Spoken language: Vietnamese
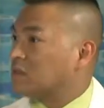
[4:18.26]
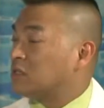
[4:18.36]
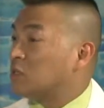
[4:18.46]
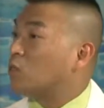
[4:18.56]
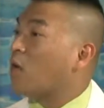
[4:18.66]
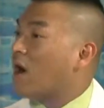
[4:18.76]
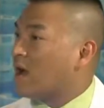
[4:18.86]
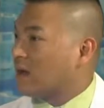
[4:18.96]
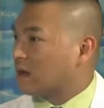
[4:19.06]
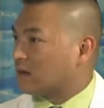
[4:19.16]
nhiều
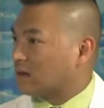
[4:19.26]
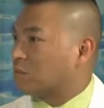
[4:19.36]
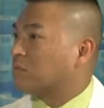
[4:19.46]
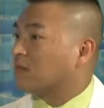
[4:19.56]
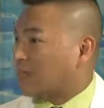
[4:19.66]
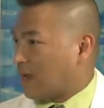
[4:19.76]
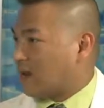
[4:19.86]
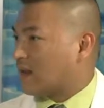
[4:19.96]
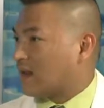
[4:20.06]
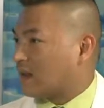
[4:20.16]
quá cũng có thể
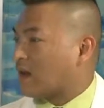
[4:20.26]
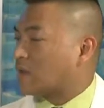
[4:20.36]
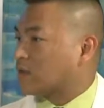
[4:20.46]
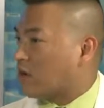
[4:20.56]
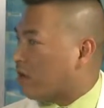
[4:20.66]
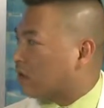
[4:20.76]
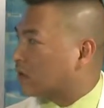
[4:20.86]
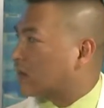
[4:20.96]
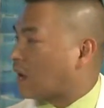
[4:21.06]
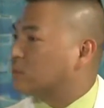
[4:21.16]
là làm cho họ
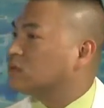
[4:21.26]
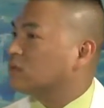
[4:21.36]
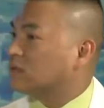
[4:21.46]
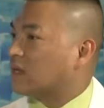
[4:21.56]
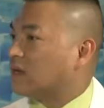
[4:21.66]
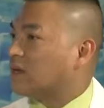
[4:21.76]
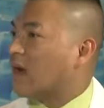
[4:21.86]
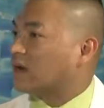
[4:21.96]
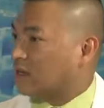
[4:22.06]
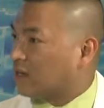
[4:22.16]
cảm xúc dễ
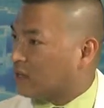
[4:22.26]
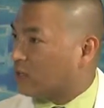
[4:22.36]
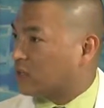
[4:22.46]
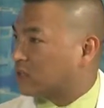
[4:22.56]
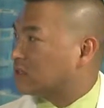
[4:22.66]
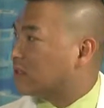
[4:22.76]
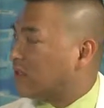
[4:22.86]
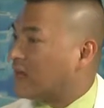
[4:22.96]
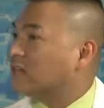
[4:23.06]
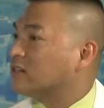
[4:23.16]
giận, dễ aggression, dễ
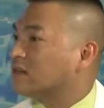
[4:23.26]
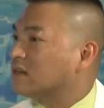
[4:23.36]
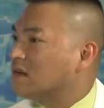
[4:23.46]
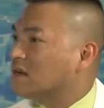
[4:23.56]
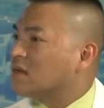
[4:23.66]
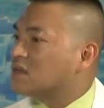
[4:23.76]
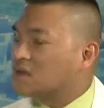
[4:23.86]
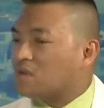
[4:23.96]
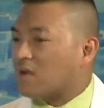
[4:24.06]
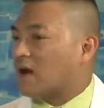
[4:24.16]
anger.
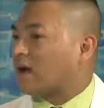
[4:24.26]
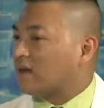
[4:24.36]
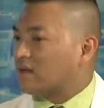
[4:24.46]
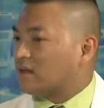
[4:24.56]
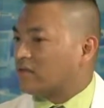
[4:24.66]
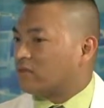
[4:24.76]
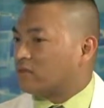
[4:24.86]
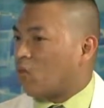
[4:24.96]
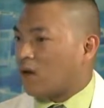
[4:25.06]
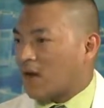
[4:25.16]
Nhưng mà
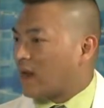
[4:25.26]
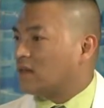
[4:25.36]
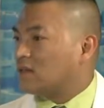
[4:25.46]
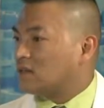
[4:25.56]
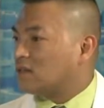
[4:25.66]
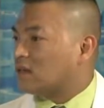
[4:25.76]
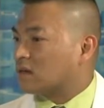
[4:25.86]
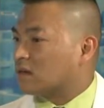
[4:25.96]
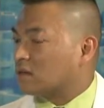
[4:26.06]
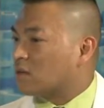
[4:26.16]
ngoài ra nó là
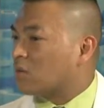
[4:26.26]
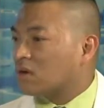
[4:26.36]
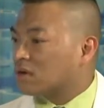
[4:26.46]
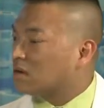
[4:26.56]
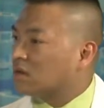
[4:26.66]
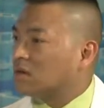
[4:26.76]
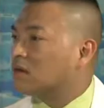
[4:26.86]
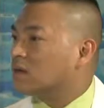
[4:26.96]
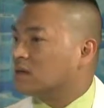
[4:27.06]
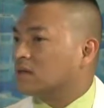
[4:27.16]
không có
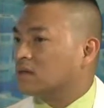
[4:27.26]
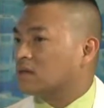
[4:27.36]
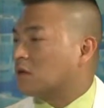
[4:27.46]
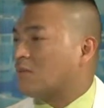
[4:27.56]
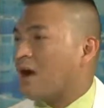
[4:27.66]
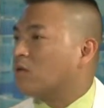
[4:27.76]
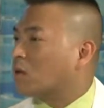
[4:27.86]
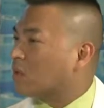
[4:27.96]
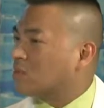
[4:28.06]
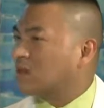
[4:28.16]
cái thử máu
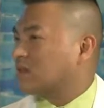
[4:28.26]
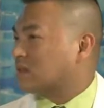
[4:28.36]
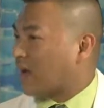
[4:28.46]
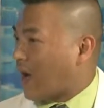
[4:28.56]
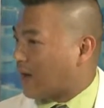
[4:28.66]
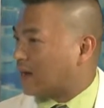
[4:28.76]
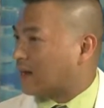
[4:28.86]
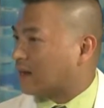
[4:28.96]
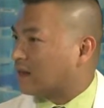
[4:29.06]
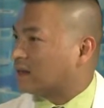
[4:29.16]
không có biết được ai
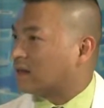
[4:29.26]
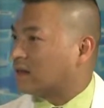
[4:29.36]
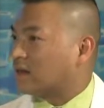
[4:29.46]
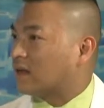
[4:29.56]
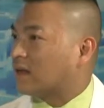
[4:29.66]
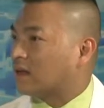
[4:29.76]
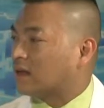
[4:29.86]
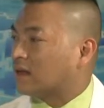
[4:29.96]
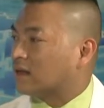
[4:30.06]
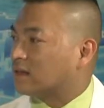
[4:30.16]

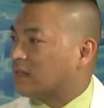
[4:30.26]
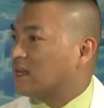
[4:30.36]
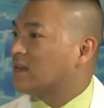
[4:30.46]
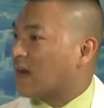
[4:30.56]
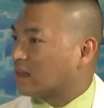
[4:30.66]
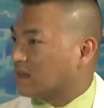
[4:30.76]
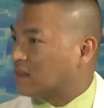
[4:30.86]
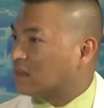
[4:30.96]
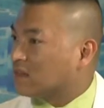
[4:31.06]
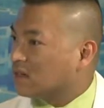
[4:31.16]
là dễ giận thì
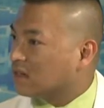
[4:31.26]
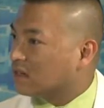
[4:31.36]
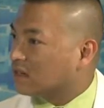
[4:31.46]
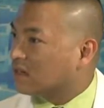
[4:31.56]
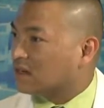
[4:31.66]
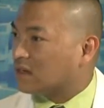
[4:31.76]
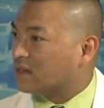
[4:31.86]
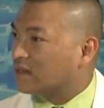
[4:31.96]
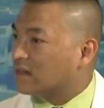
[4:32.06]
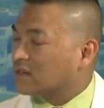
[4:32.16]
dễ tức. Cái nên là
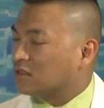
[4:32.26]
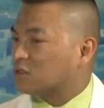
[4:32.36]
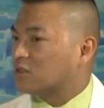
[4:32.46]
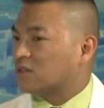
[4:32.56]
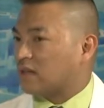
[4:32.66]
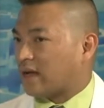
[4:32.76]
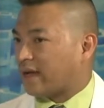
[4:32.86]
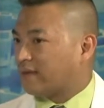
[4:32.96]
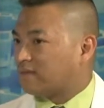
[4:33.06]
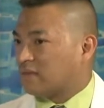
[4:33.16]
thường thường là